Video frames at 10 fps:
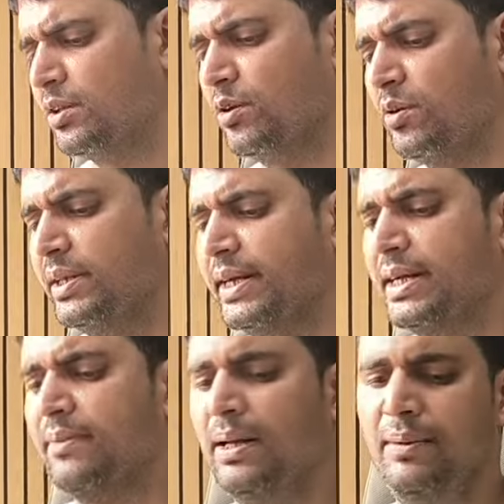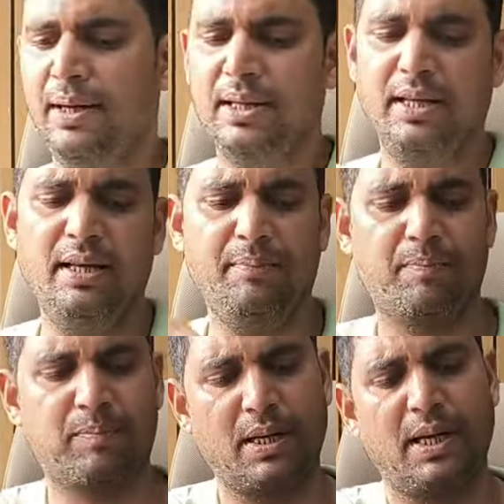तो कोई दिक्कत वाली बात नहीं है
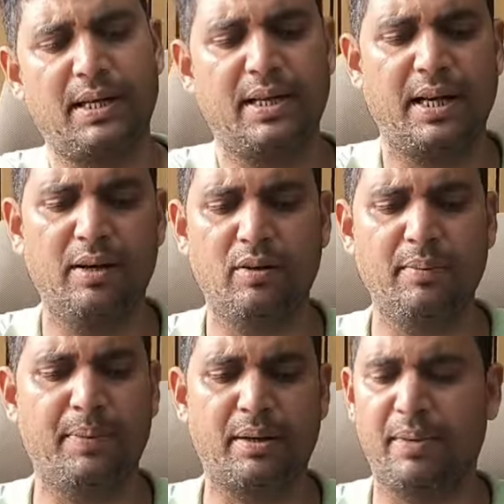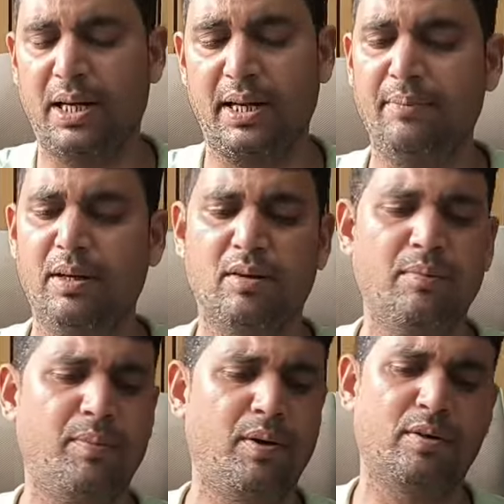कलर डिजाइनों की भरमार है
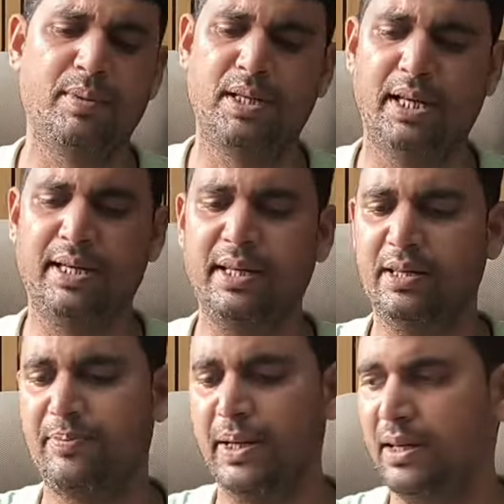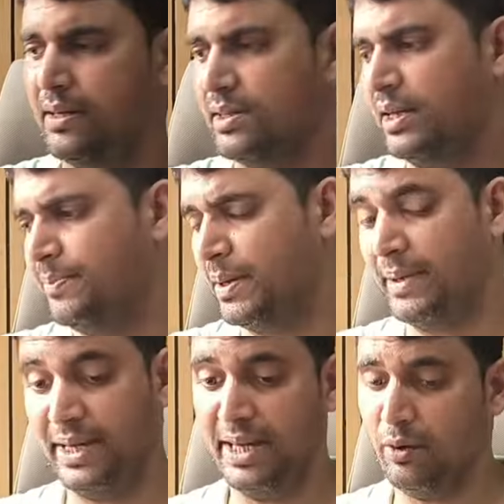बिल्कुल बहुत मिल जाएंगी इसमें स्लीपर
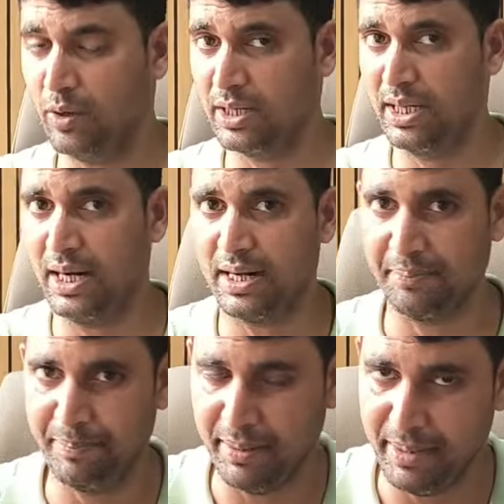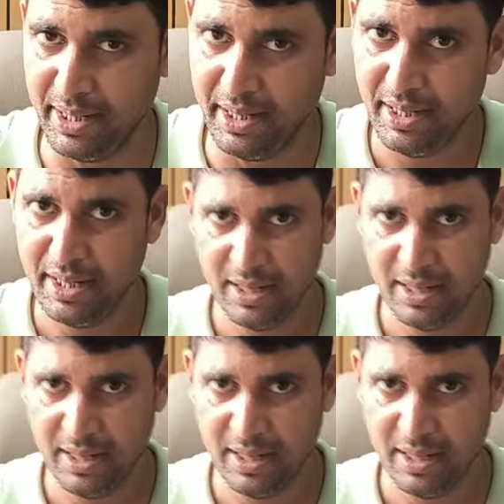में ये ओरिजिनल डब्बे में